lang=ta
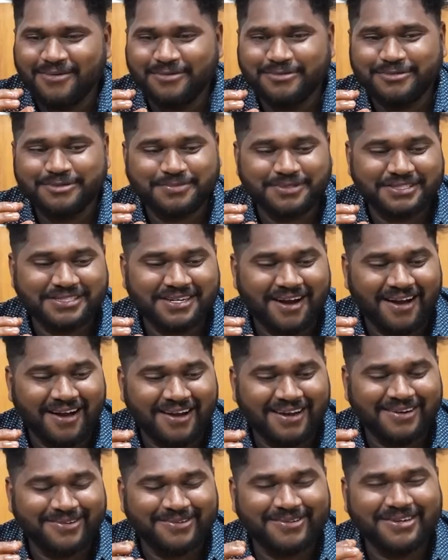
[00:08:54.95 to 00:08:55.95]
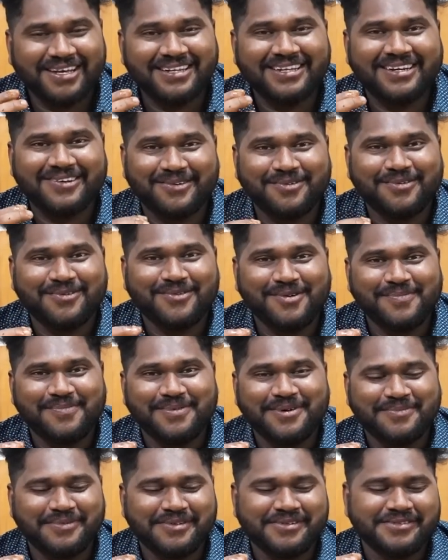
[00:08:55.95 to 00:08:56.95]
யூஸ் பண்ணிட்டு ஆயில் கூட அதில் ஒரு ரோல்
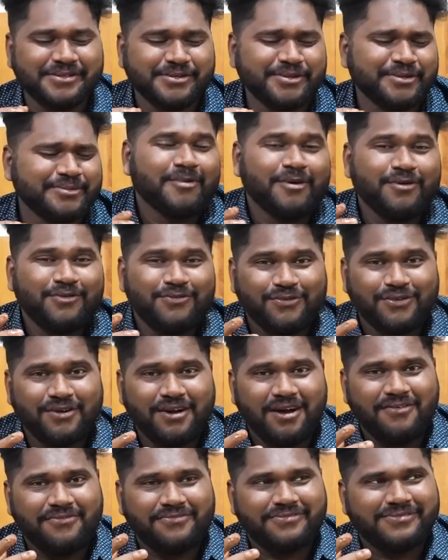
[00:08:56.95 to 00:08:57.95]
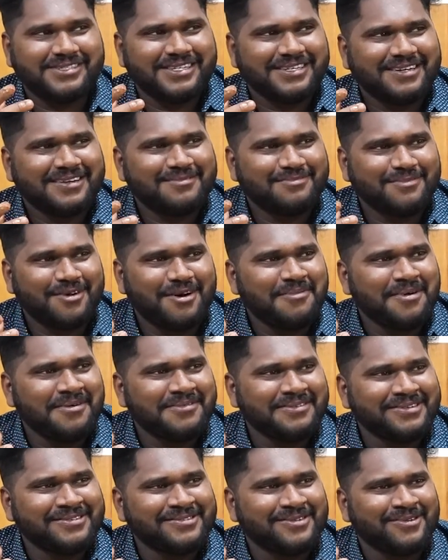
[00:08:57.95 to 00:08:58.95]
ப்ளே வந்து மவுத் ஃபுல் ஆஃப் சிக்கன் பாம்
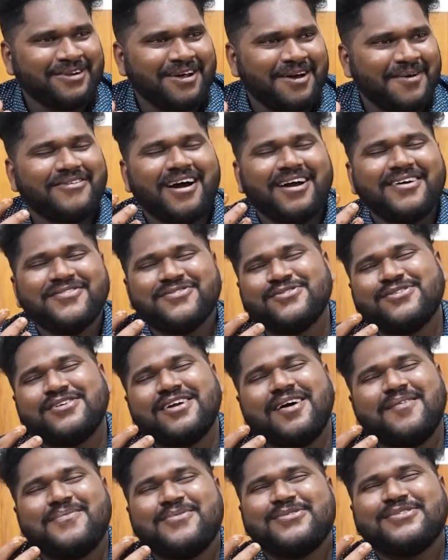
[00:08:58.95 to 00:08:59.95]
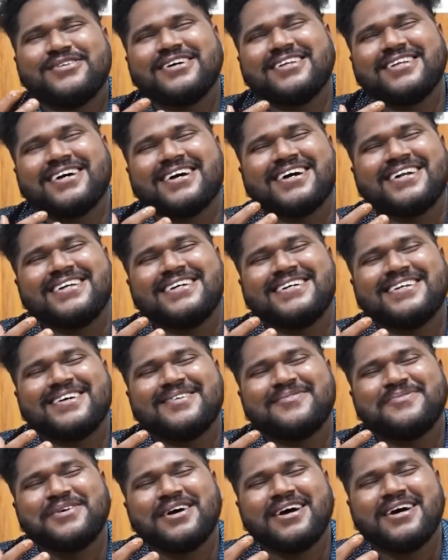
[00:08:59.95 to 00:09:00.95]
அப்படின்னு சொல்லலாம் வாய் ஃபுல்லாக போட்டு அதை
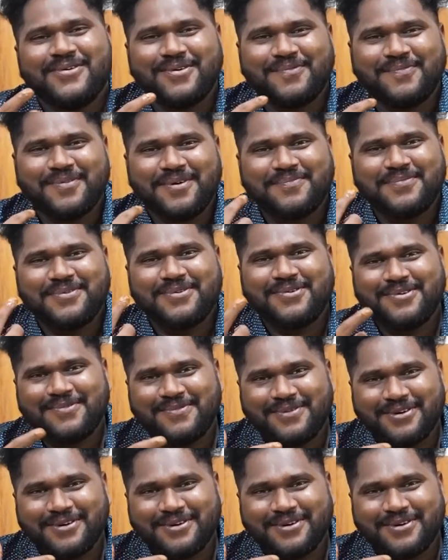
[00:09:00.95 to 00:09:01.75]
கடிக்கிறப்ப ஒரு பெப்பர் ஒரு